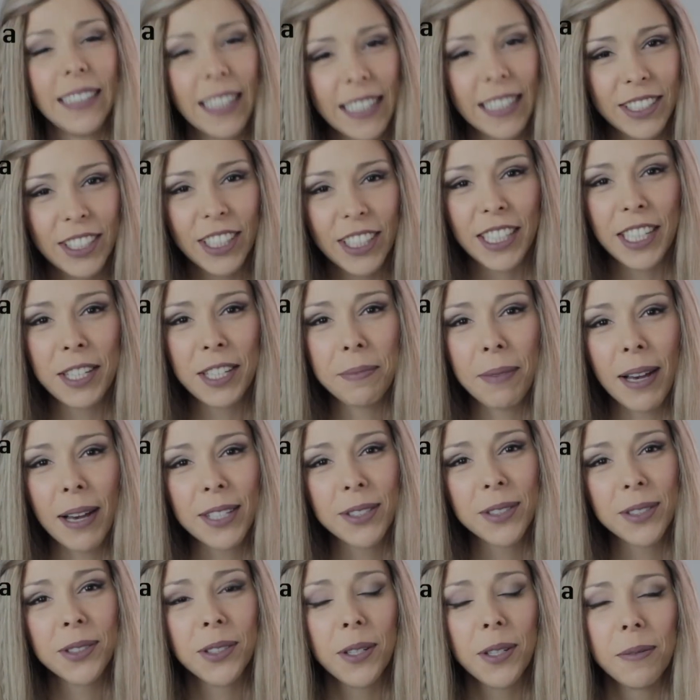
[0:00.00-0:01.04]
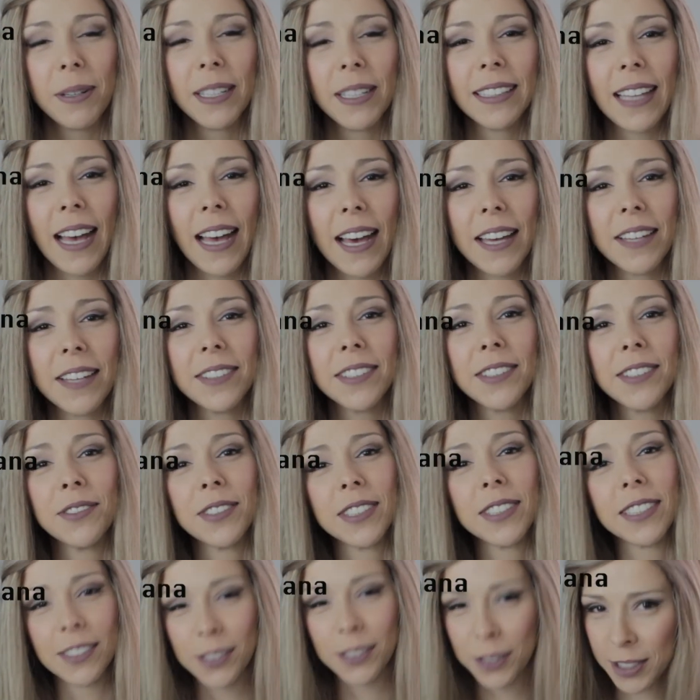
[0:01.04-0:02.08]
Deixa aqui embaixo nos comentários se
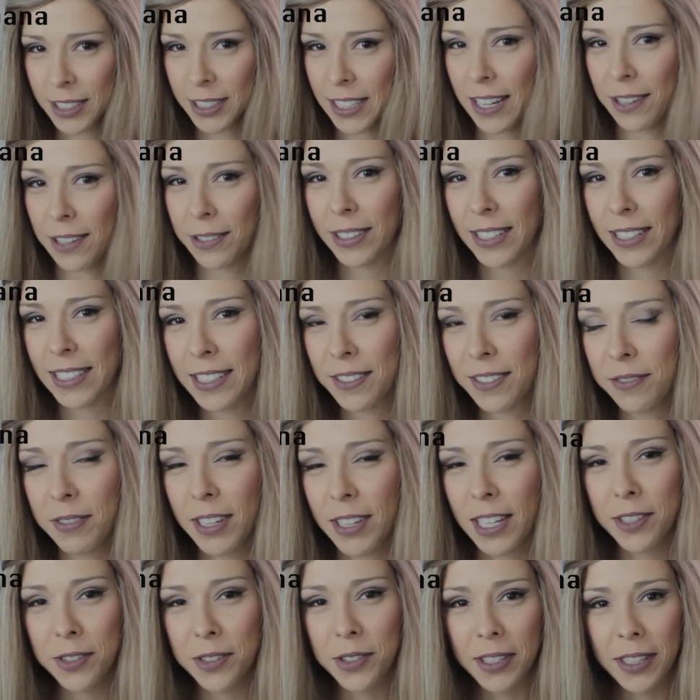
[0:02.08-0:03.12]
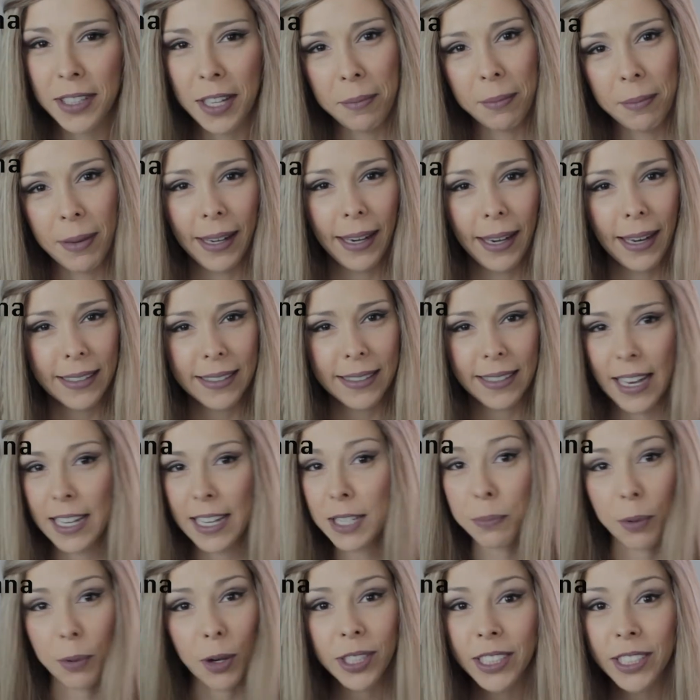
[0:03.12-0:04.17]
vocês gostaram desse vídeo e também as
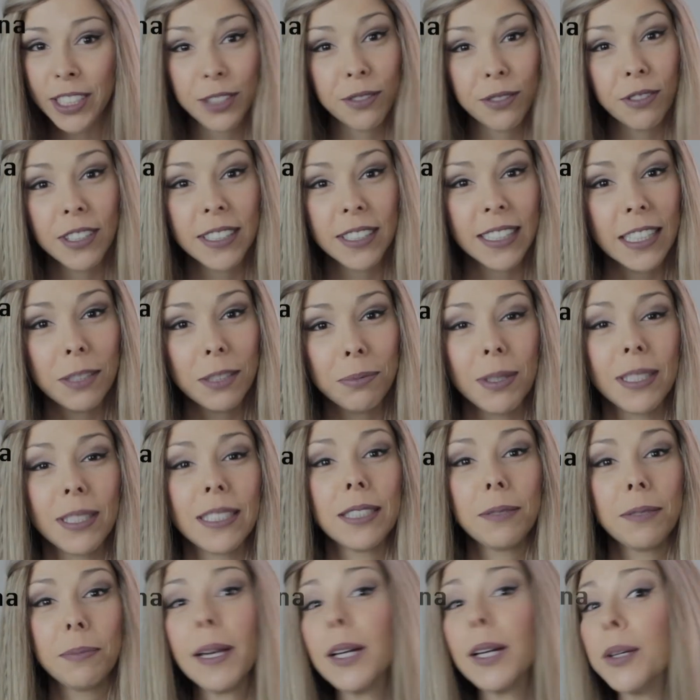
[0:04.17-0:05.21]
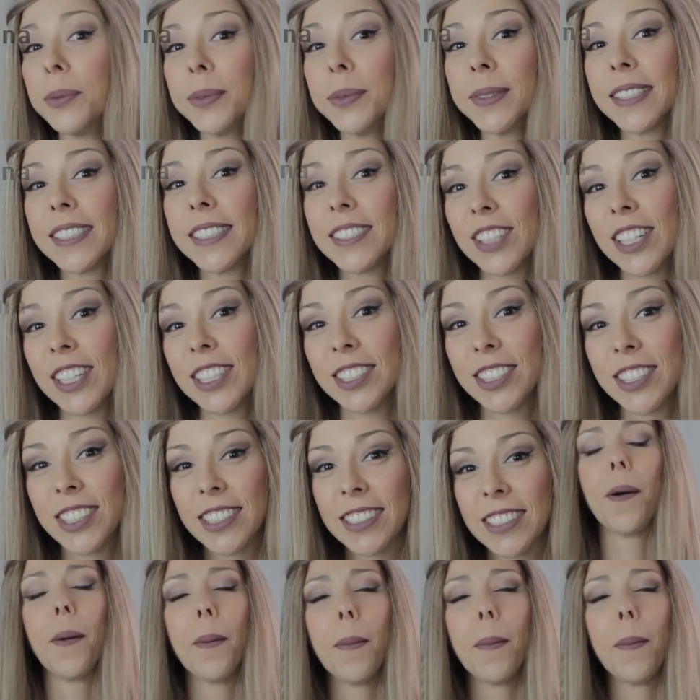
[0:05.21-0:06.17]
respostas de vocês para essas perguntas, gente.